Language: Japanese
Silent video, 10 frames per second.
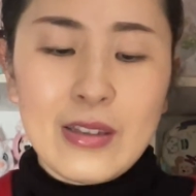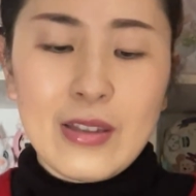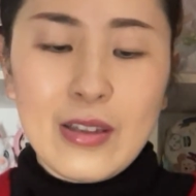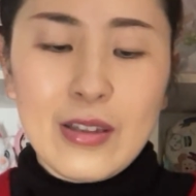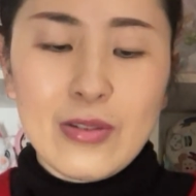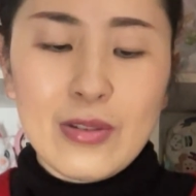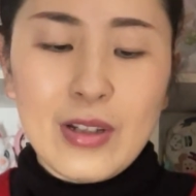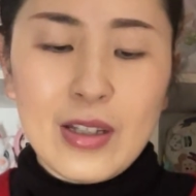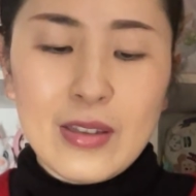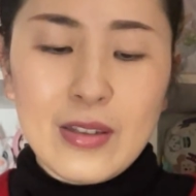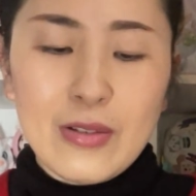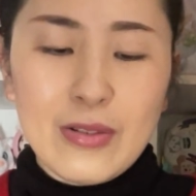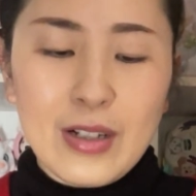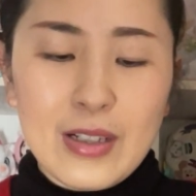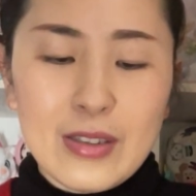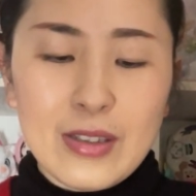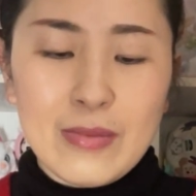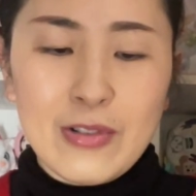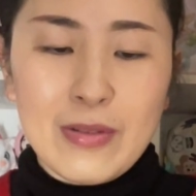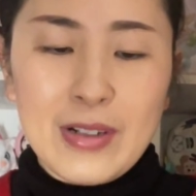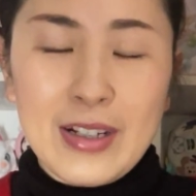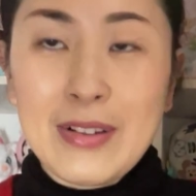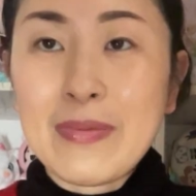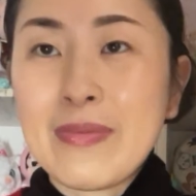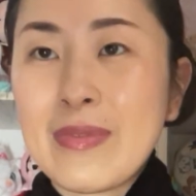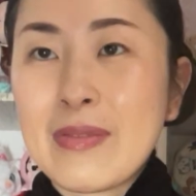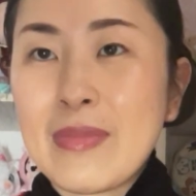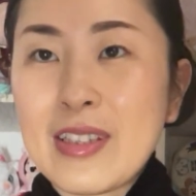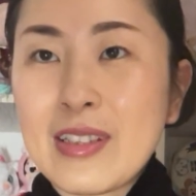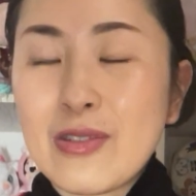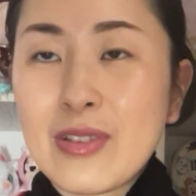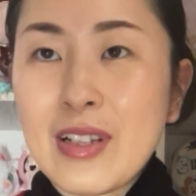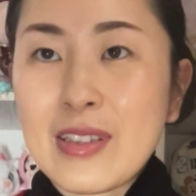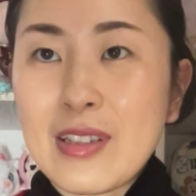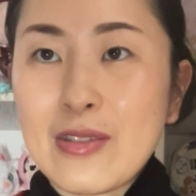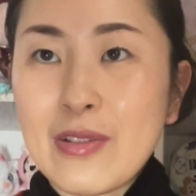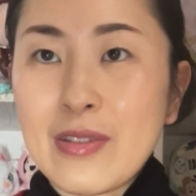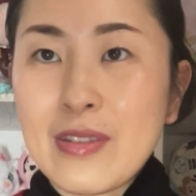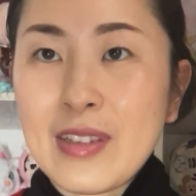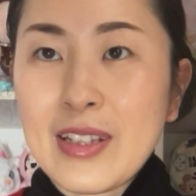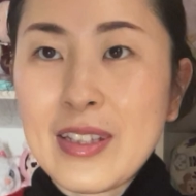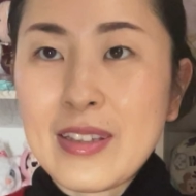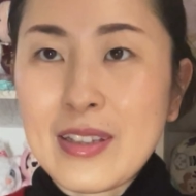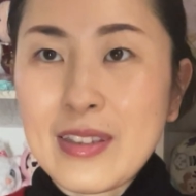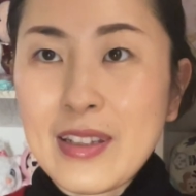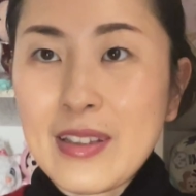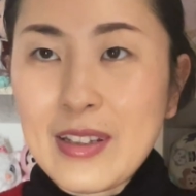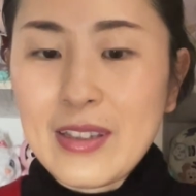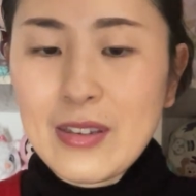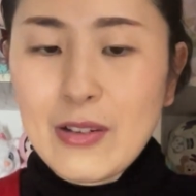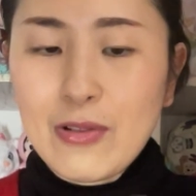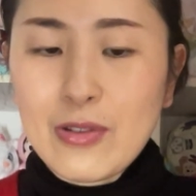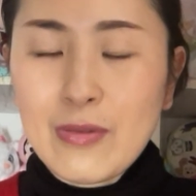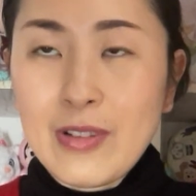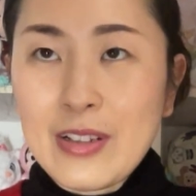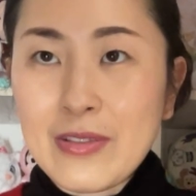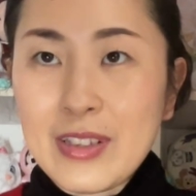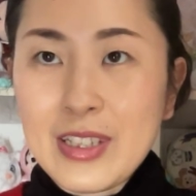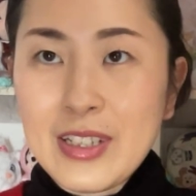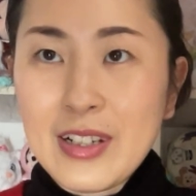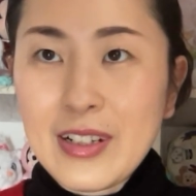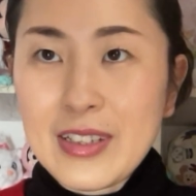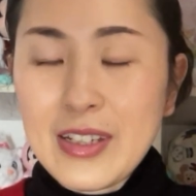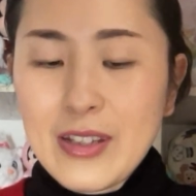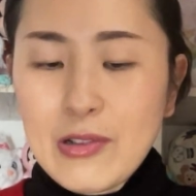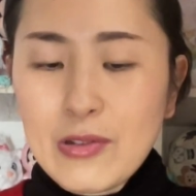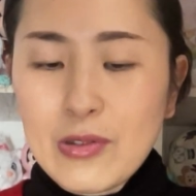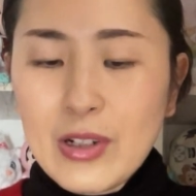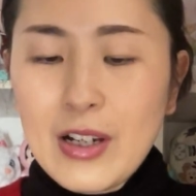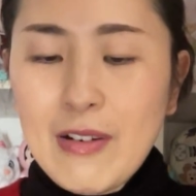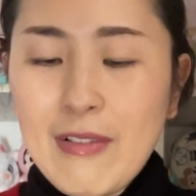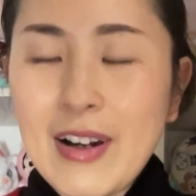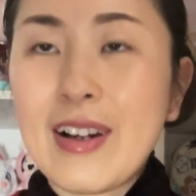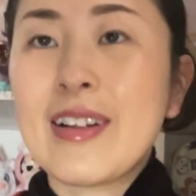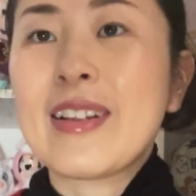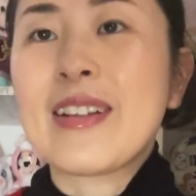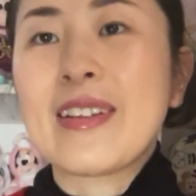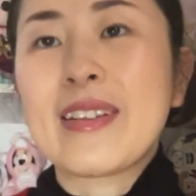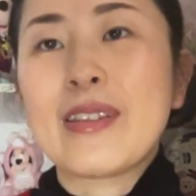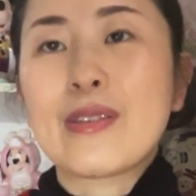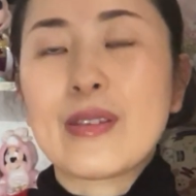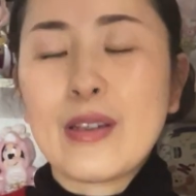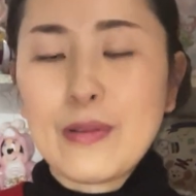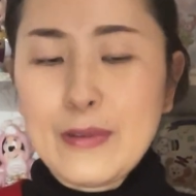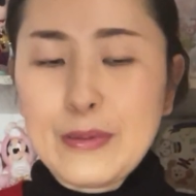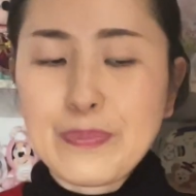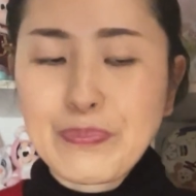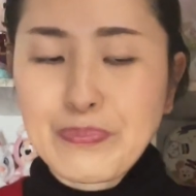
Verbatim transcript: で、使ってる感じも、まあ、まだ使ってそんなに経ってないってこともあるんで、白髪に効くとかはわからないんですけど、